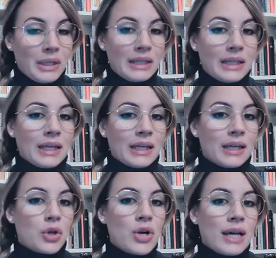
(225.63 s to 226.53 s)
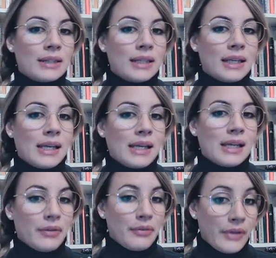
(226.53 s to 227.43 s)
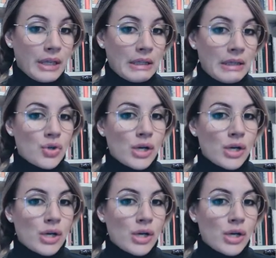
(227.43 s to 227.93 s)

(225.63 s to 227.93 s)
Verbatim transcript: perché calcolate che la fede,